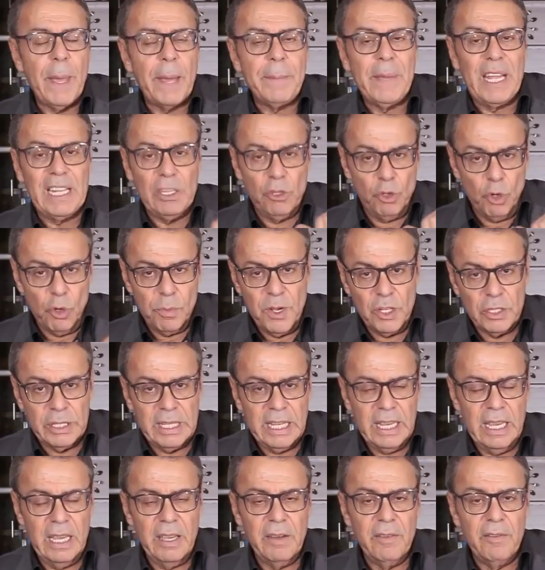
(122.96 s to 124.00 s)
permettre
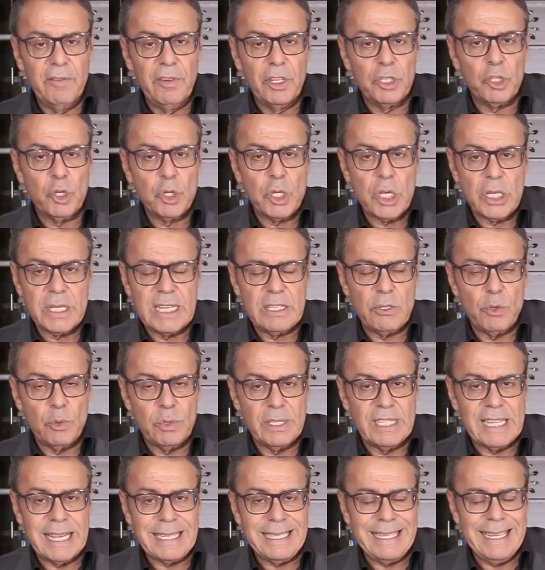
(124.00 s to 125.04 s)
d'augmenter votre sensation
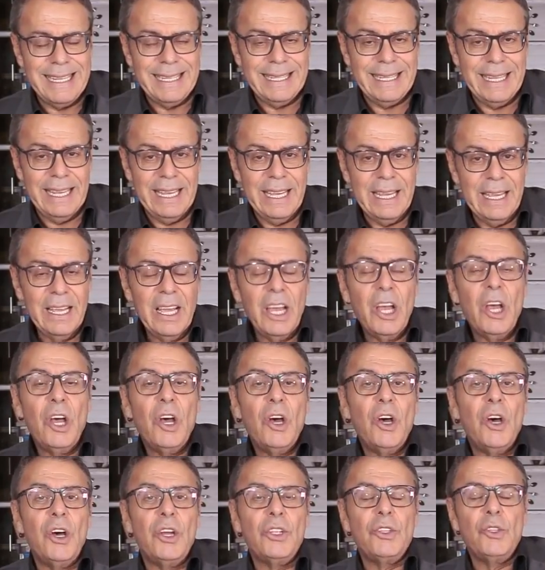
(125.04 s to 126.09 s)
de satiété,
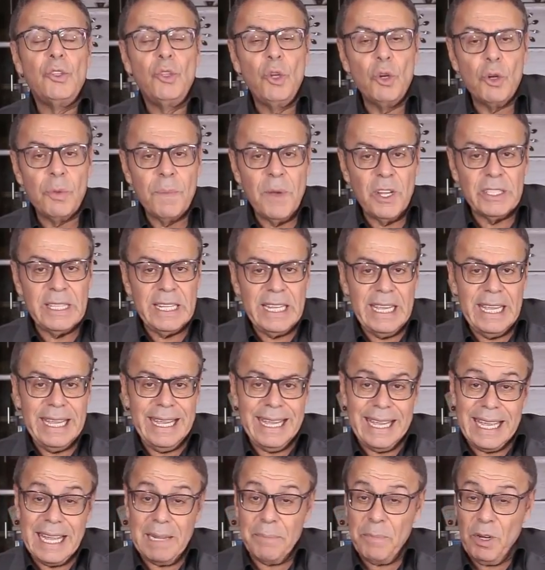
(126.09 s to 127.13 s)
euh,
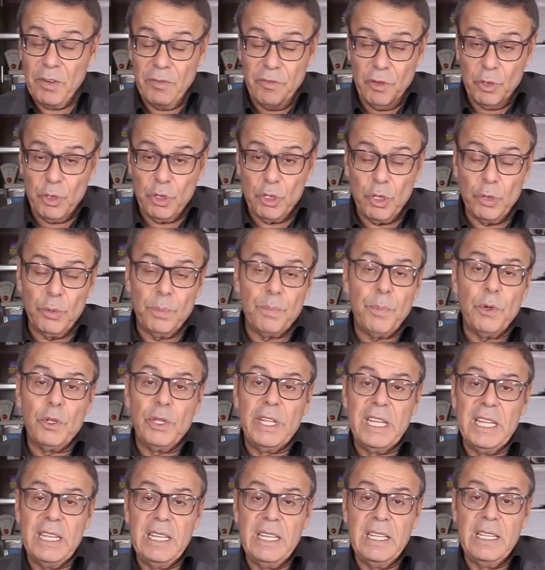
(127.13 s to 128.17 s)
d'augmenter également votre taux de
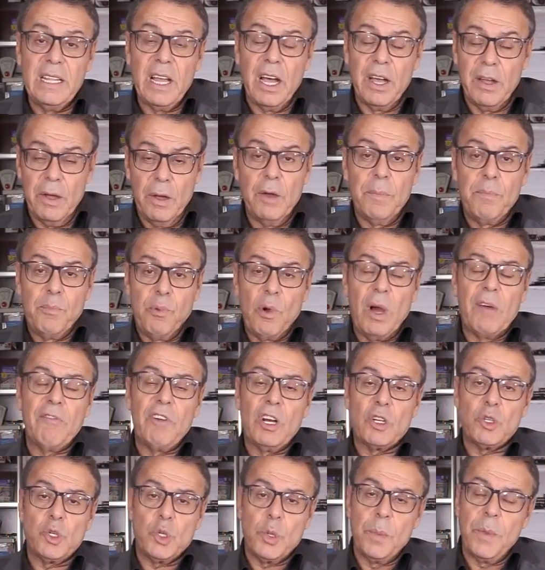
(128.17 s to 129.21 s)
protéines euh, pour
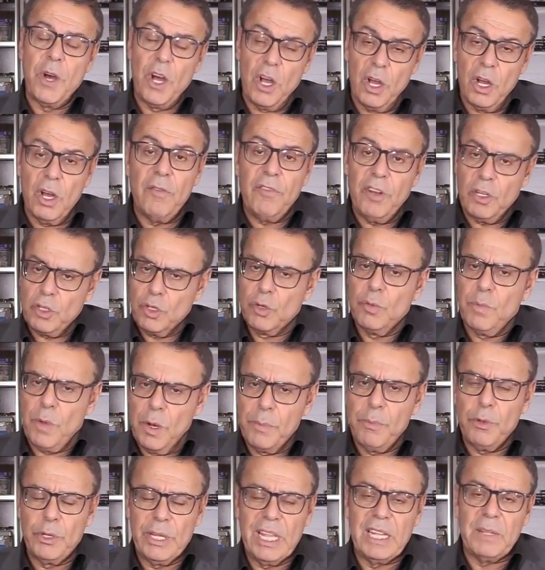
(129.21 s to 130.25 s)
avoir justement un
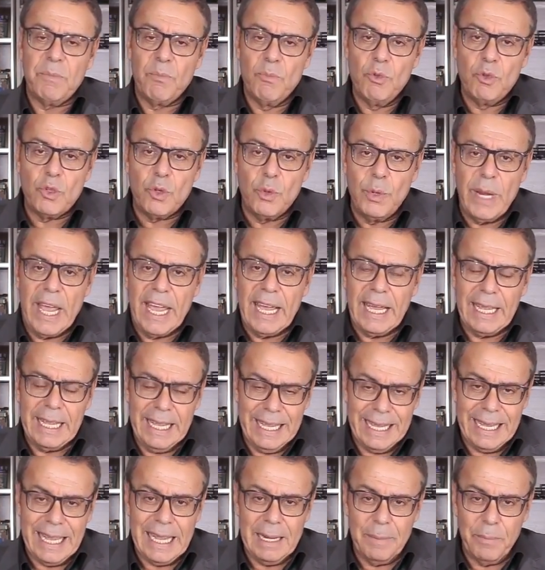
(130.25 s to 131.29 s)
renforcement peut-être musculaire
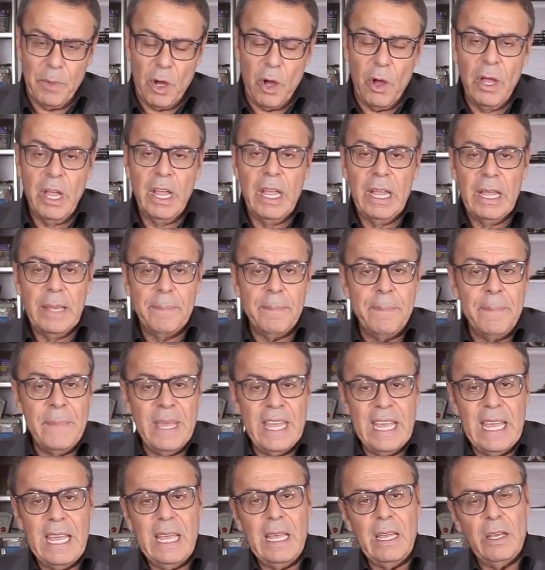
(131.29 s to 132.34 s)
également,
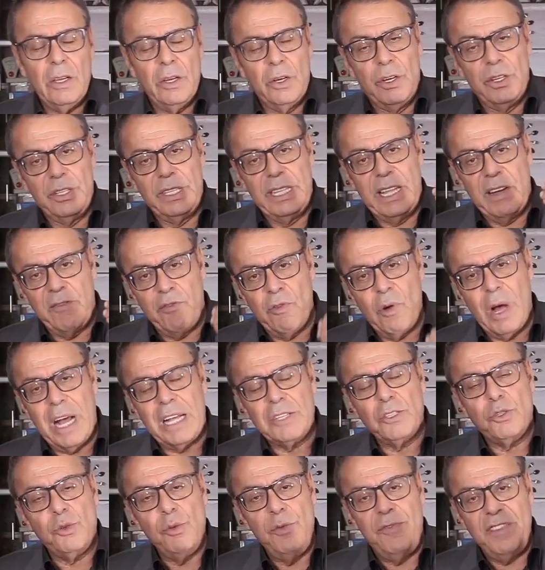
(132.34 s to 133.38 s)
mais d'avoir
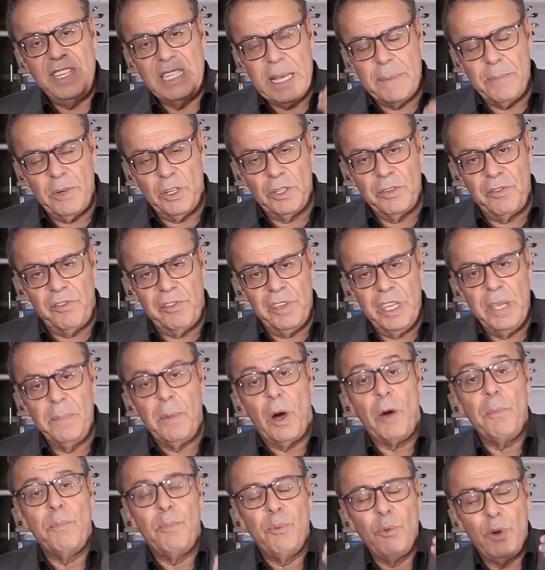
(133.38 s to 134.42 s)
suffisamment de
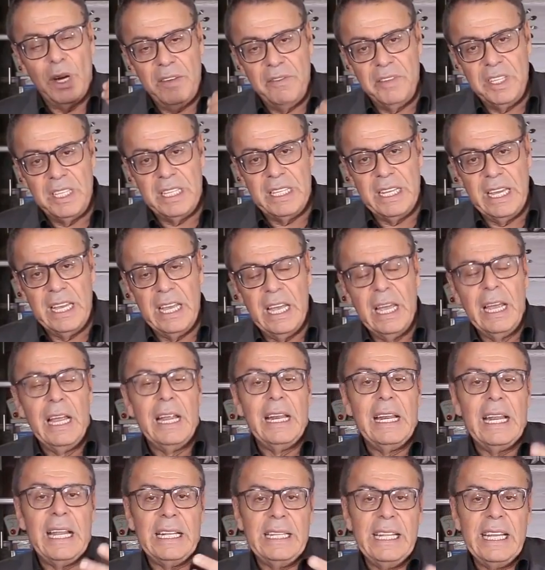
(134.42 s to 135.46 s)
fibres pour éviter
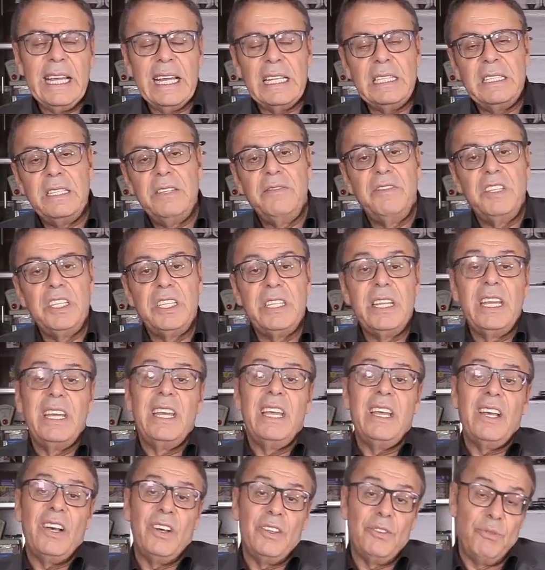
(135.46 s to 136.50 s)
la
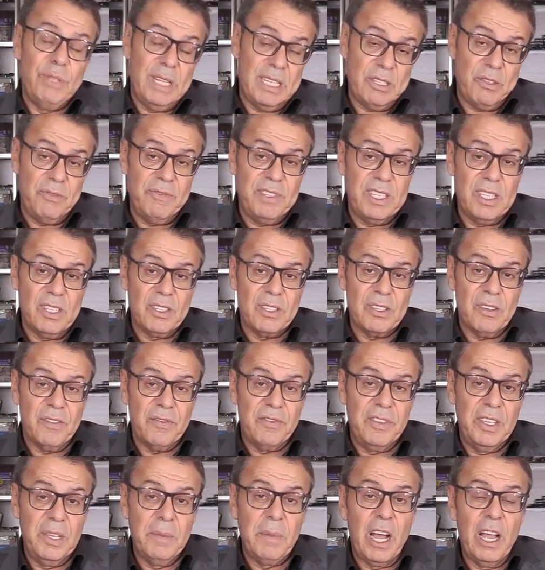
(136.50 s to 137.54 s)
négativité d'une insuffisance en
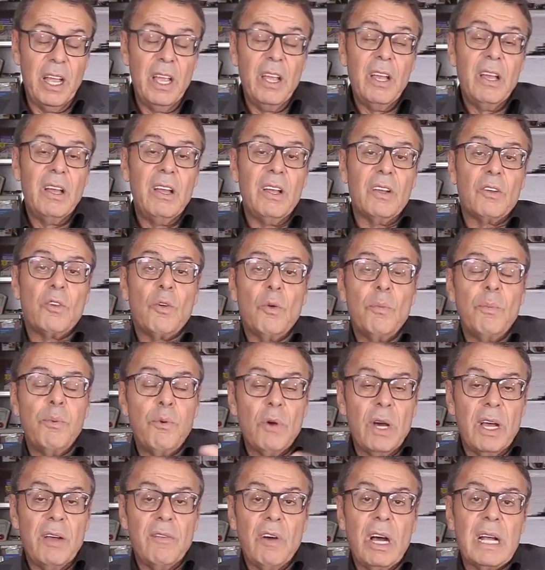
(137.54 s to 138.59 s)
fibres euh, qu'on
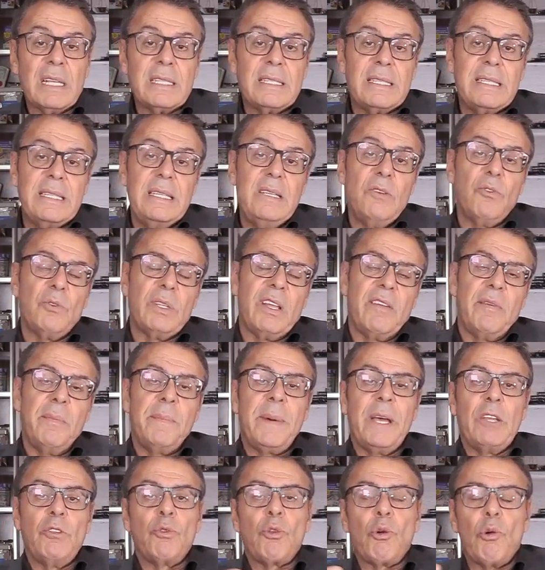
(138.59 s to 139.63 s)
pourrait avoir si on n'avait
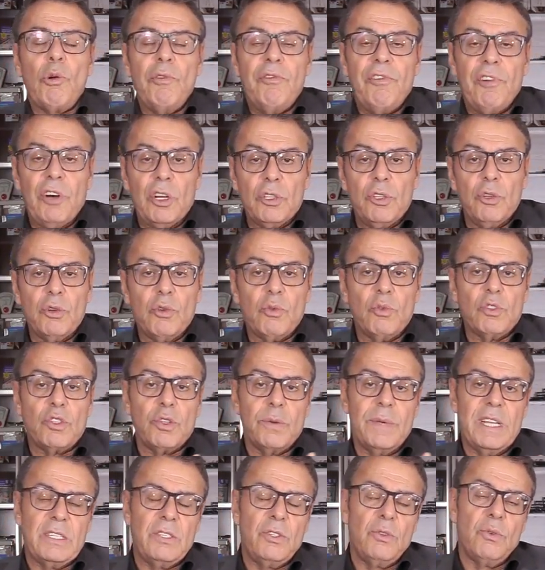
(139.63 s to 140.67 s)
pas une trop forte
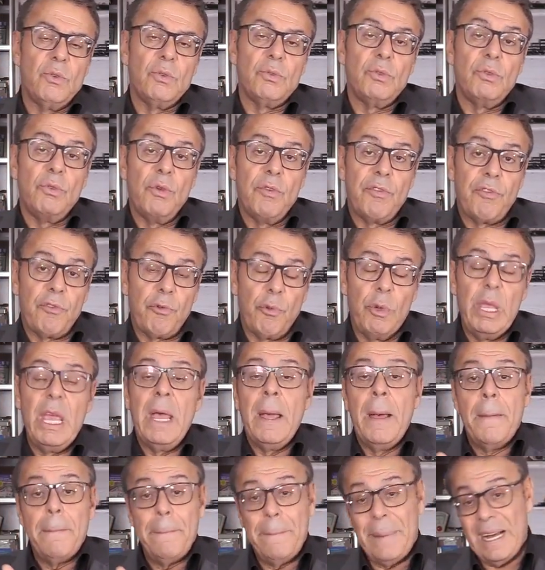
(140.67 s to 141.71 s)
consommation de fruits,
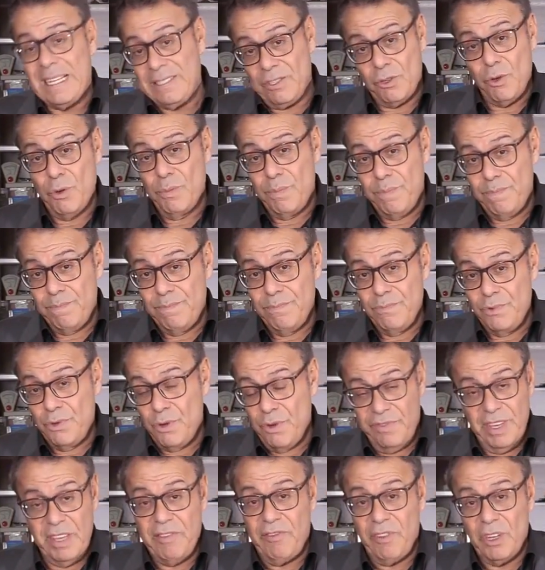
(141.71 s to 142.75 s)
parce que je
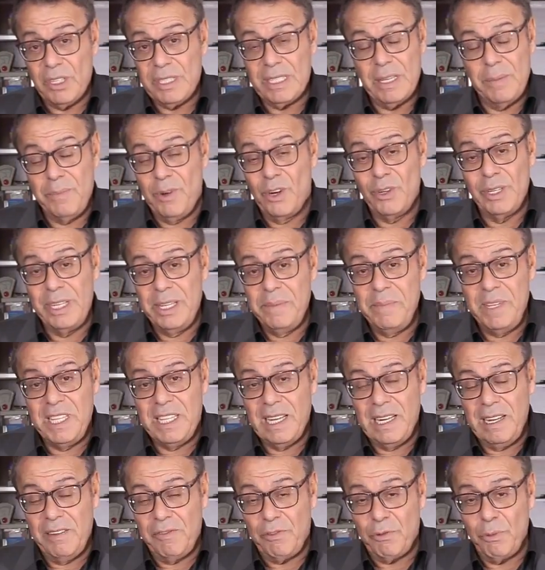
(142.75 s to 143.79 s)
vais forcément
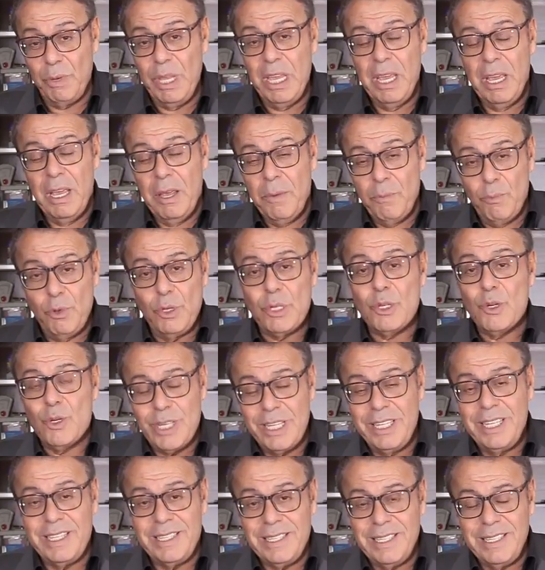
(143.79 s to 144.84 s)
limiter les fruits, puisque
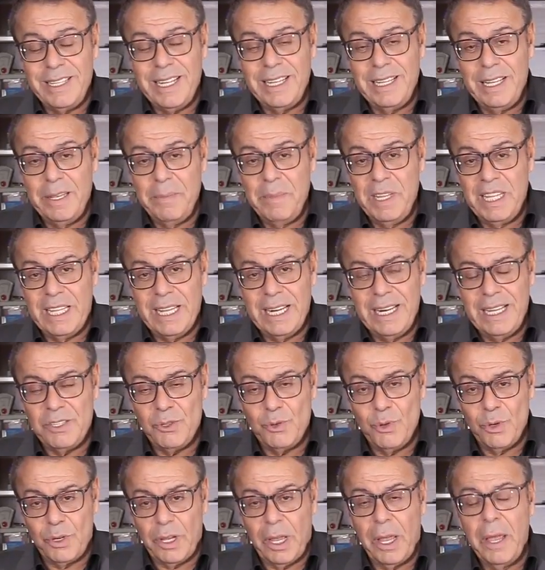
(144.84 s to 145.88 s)
j'ai décidé de limiter les
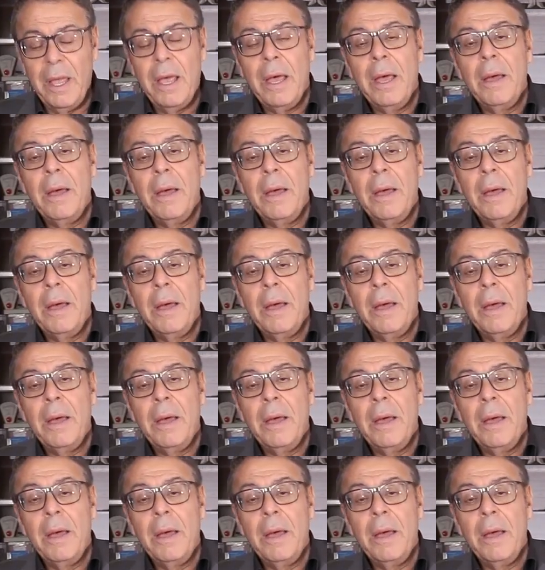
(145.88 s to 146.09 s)
sucres.